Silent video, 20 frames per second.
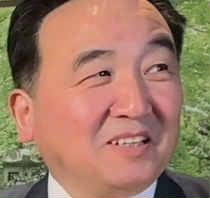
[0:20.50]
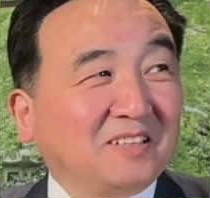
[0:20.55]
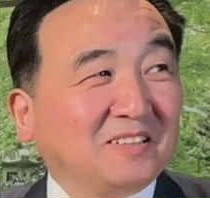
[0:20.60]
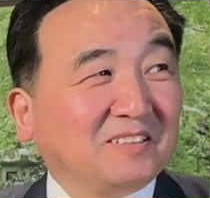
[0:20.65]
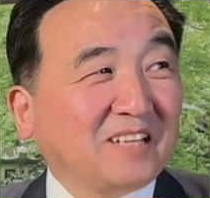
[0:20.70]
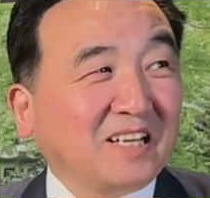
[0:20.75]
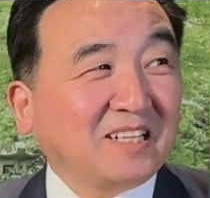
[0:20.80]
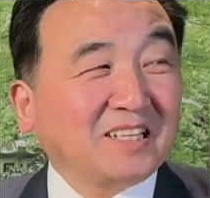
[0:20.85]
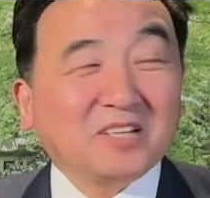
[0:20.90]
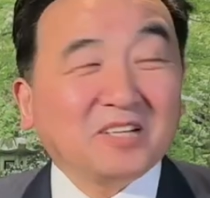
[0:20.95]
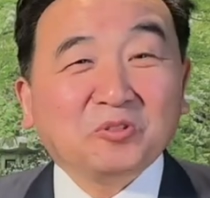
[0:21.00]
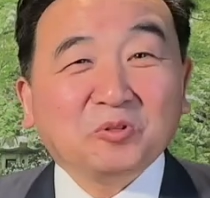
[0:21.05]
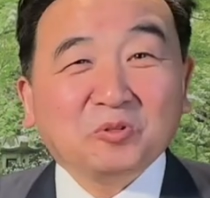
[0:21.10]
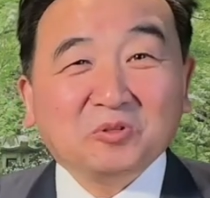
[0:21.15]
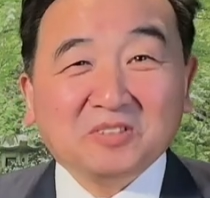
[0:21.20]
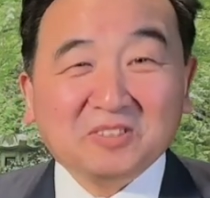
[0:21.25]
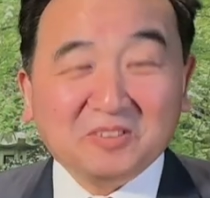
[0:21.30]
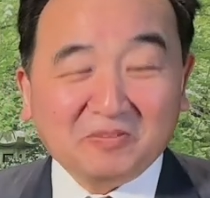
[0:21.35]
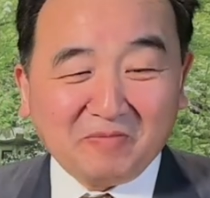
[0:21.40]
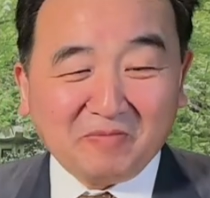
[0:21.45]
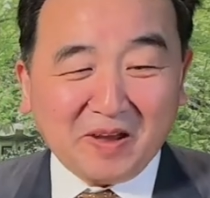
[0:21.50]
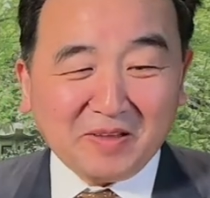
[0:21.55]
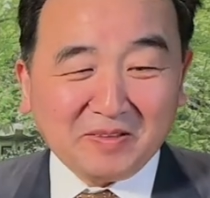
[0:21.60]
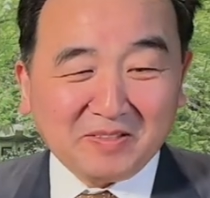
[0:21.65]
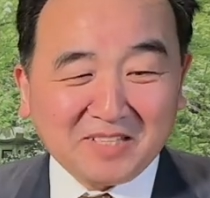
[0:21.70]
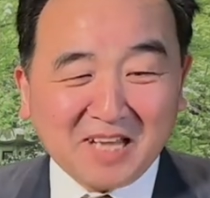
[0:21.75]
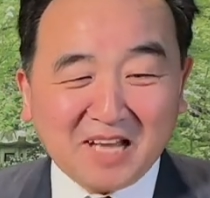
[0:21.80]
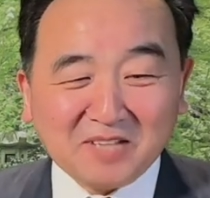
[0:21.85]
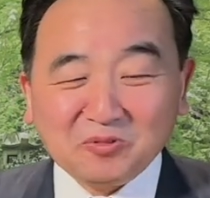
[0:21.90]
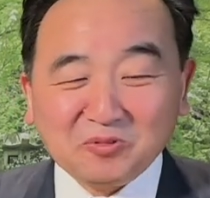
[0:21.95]
大年初四外
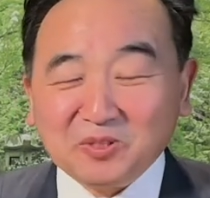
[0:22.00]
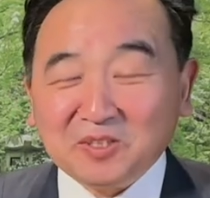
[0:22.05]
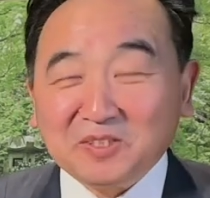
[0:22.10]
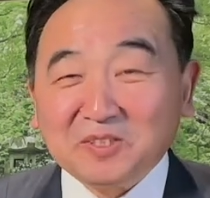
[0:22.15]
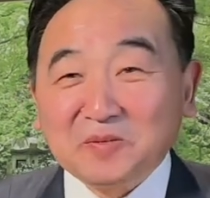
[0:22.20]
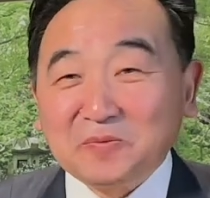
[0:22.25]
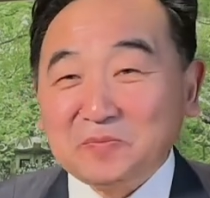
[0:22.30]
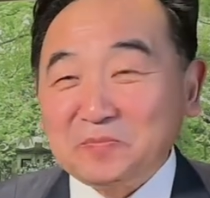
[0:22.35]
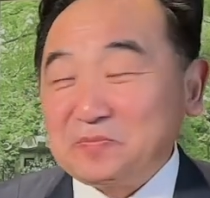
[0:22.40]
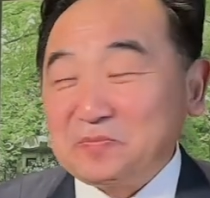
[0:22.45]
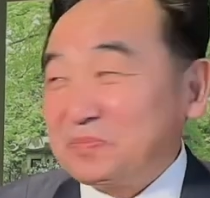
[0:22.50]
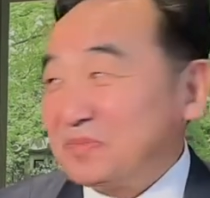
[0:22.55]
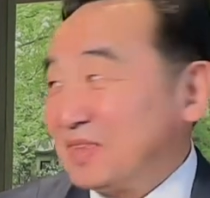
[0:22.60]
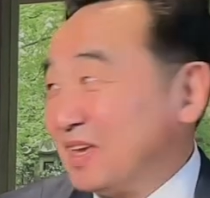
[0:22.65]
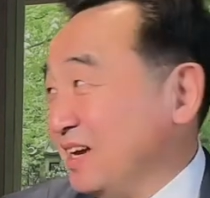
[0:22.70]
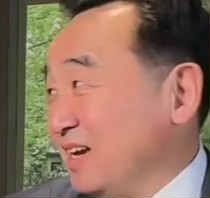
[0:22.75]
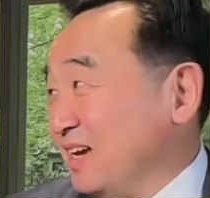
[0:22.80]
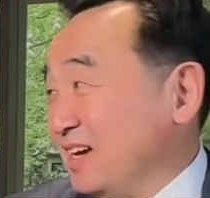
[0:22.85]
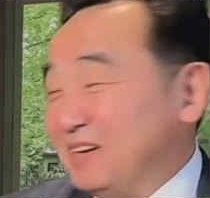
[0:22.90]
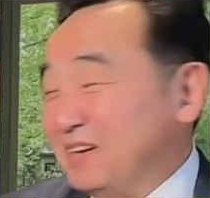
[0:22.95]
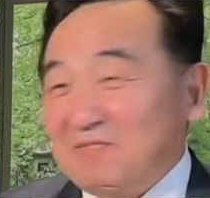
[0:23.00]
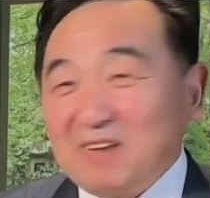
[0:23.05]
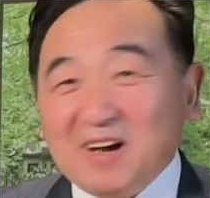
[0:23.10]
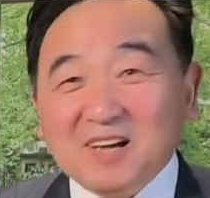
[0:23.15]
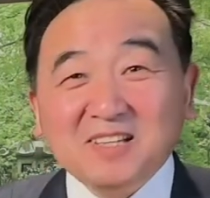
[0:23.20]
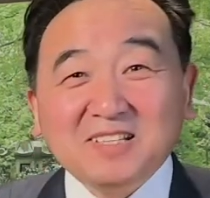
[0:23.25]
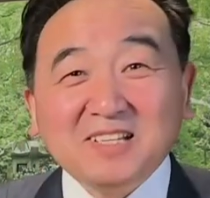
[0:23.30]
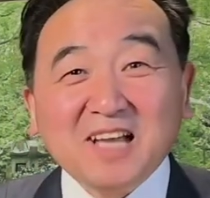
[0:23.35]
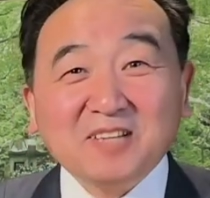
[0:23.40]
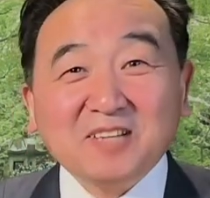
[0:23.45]
下雪的，
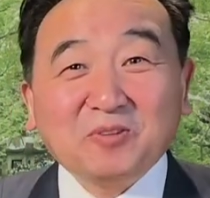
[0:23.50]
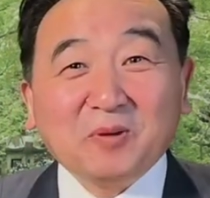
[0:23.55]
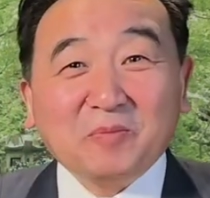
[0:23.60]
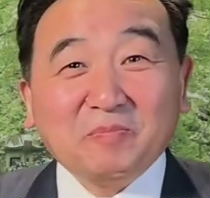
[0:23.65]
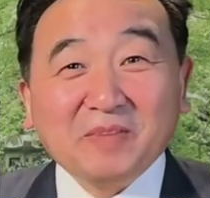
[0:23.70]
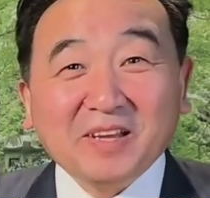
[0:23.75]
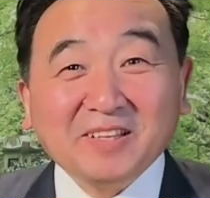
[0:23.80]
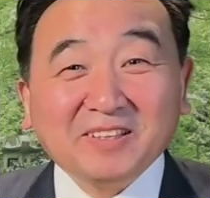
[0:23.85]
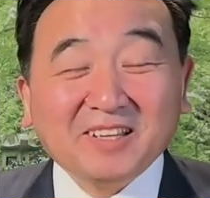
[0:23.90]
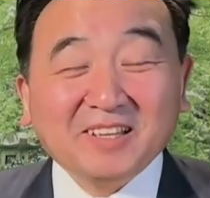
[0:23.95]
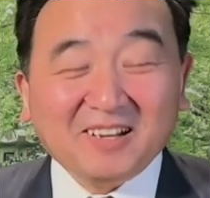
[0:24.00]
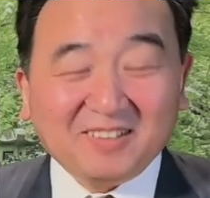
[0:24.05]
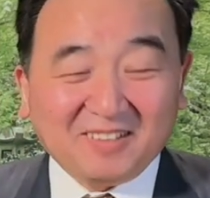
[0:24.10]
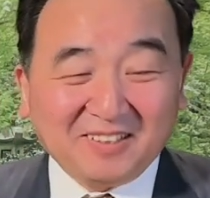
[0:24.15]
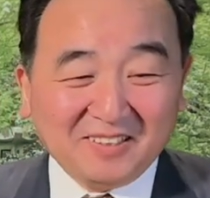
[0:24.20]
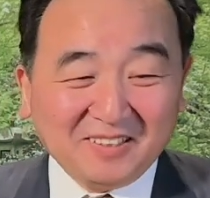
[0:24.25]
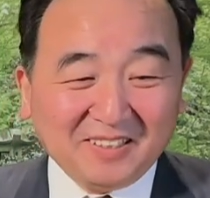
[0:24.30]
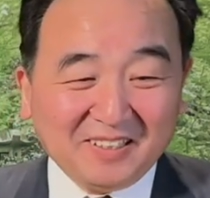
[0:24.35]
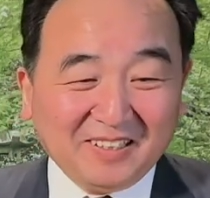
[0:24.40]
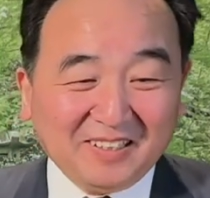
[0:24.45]
哎，下雪变天了。